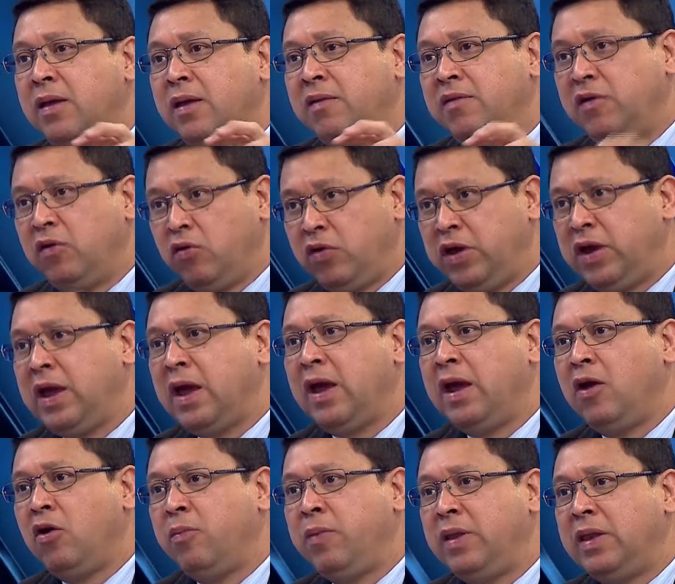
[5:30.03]
cirugías
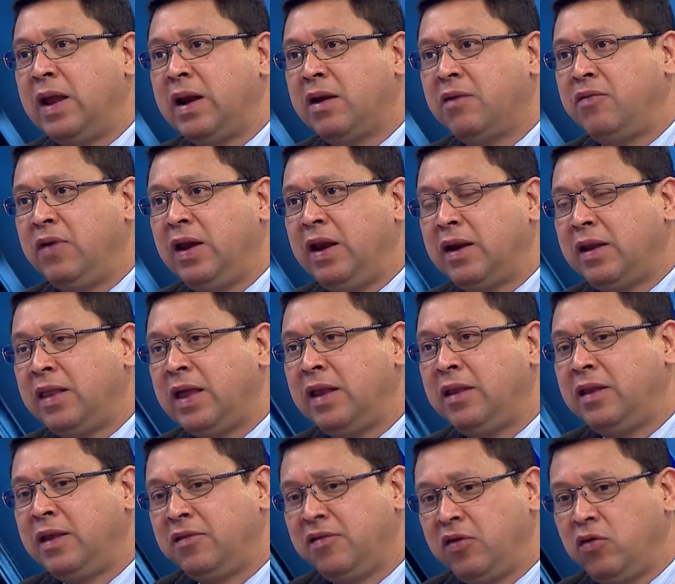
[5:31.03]
en el Hospital Rafael
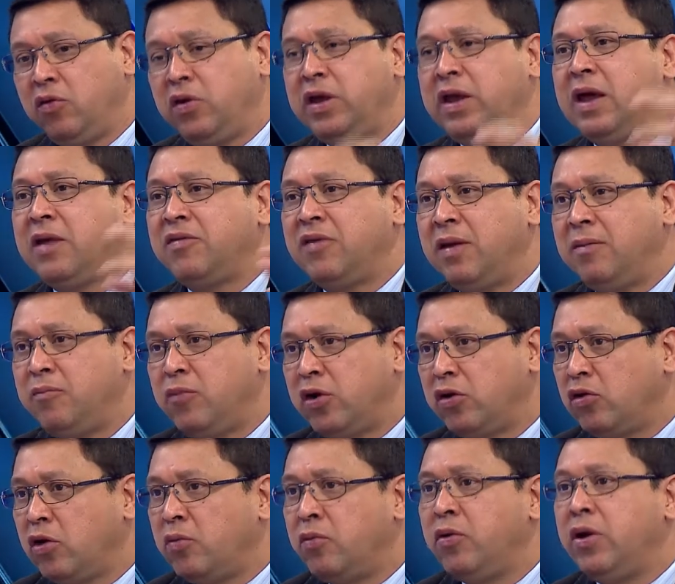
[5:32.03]
Hernández, cirugías en
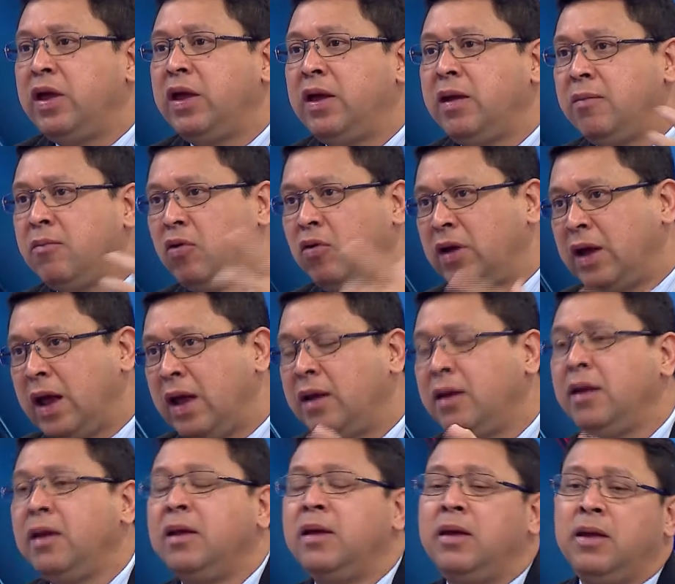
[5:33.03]
Puerto Armuelles, en Volcán,